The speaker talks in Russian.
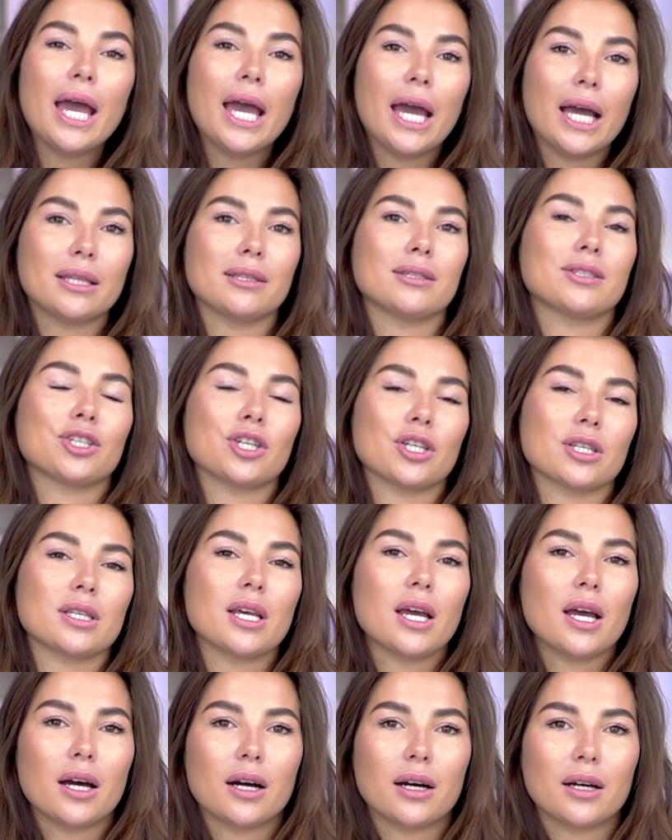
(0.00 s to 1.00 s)
Это сейчас
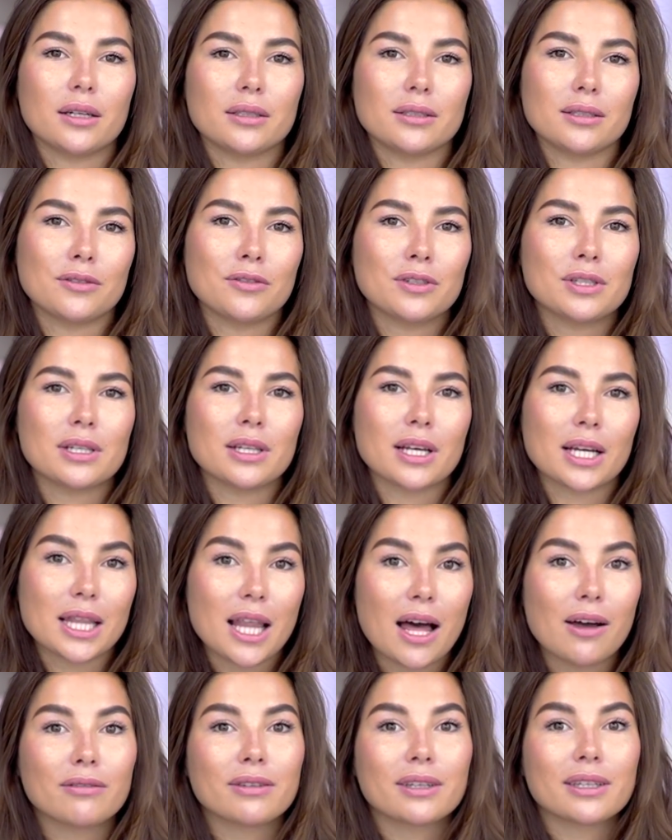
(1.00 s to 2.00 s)
а, действительно
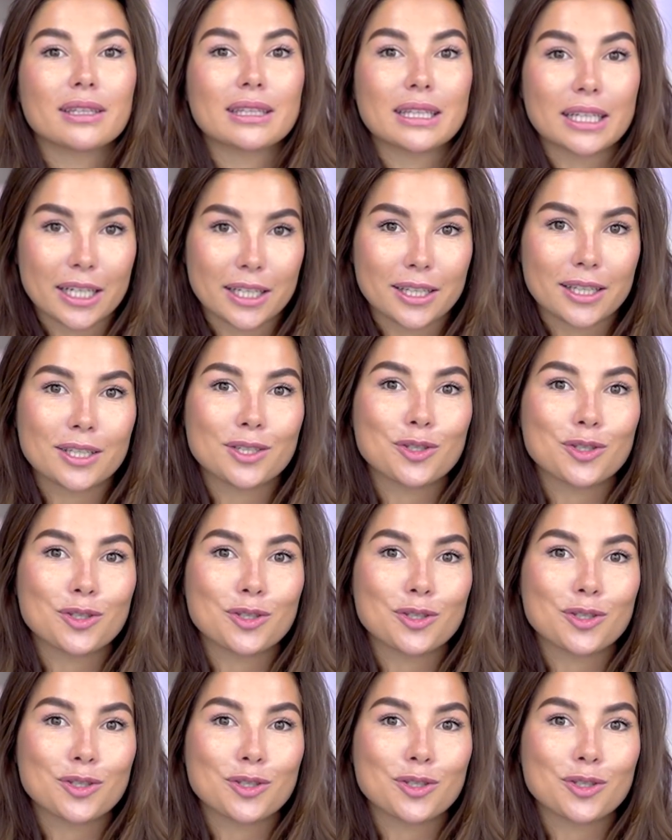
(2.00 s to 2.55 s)
главный тренд